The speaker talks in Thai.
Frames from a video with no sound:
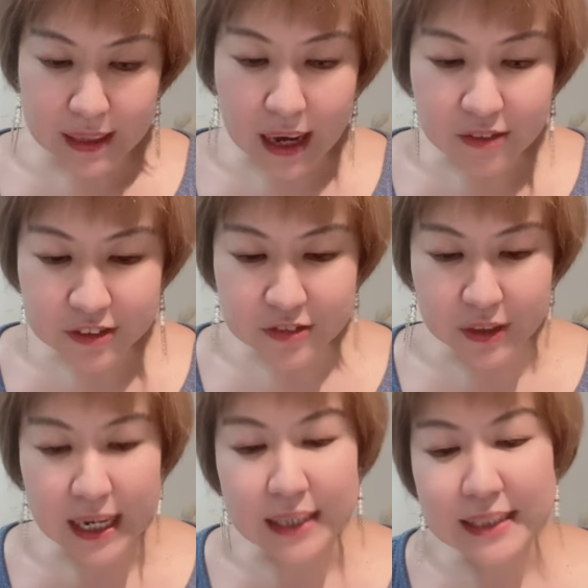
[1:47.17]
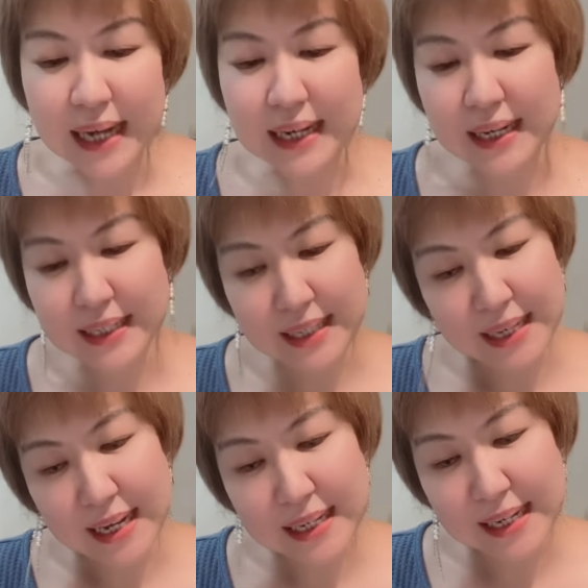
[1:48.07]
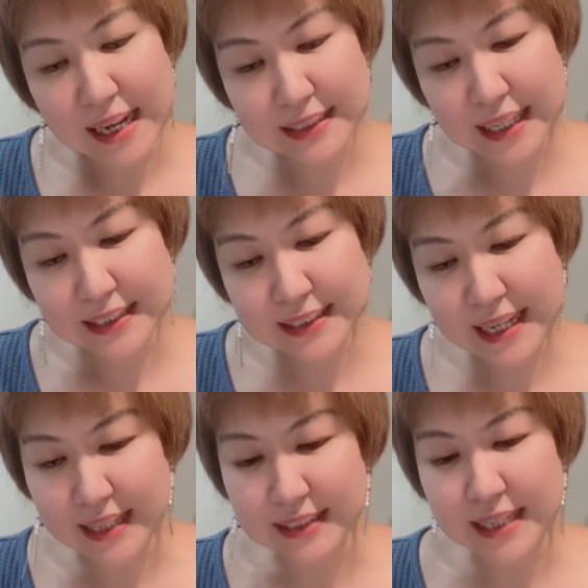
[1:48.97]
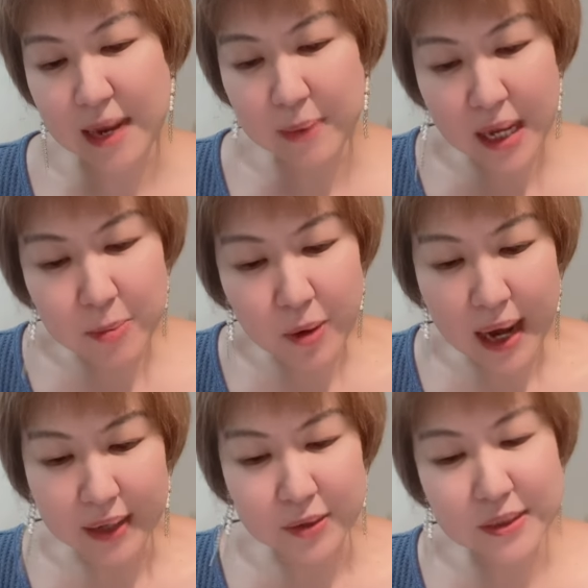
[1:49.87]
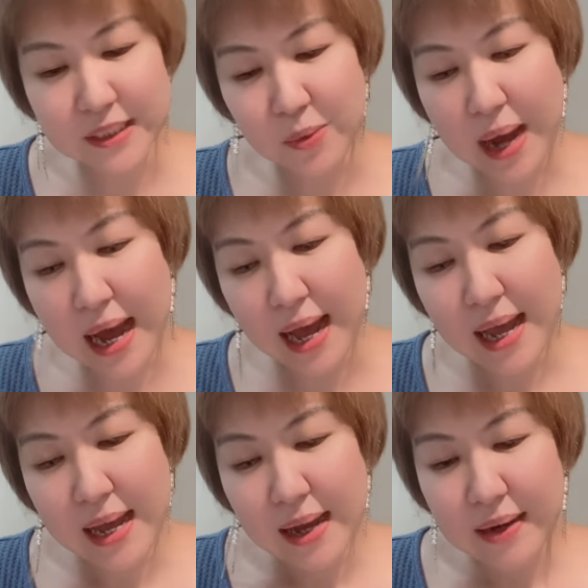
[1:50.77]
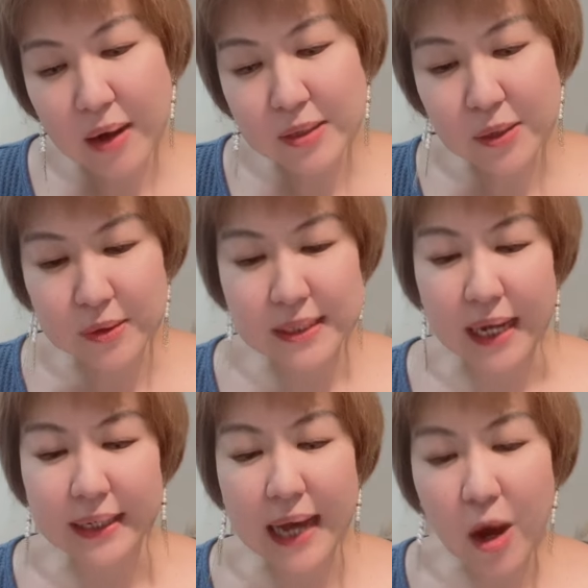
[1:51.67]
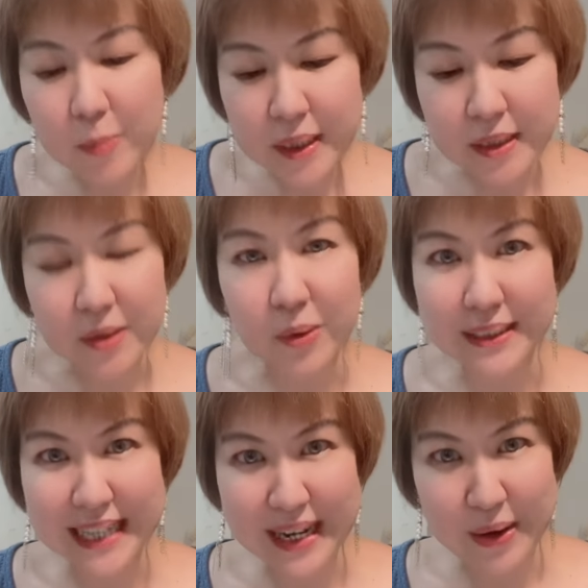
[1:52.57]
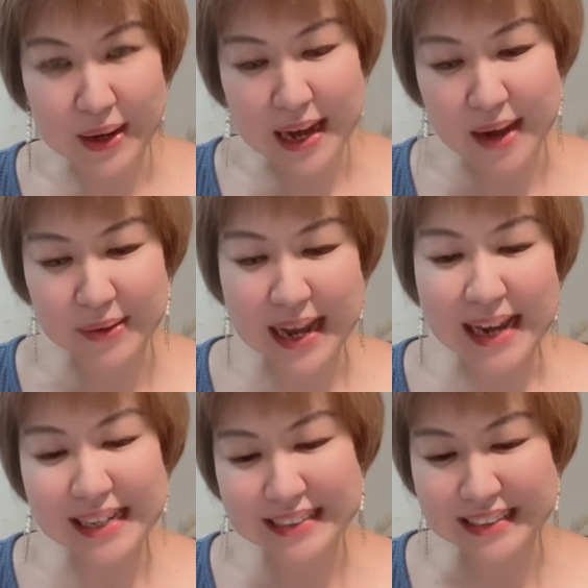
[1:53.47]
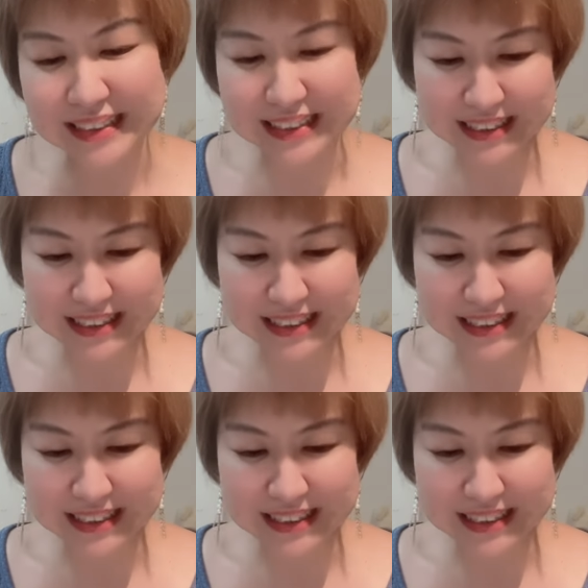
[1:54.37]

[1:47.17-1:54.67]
การฝึกฝนทักษะการเขียนให้ดีและชัดเจนจะทำให้ผู้อ่านรู้สึกว่าเราส่งสารเข้าไปถึงหัวใจของเขาได้เลย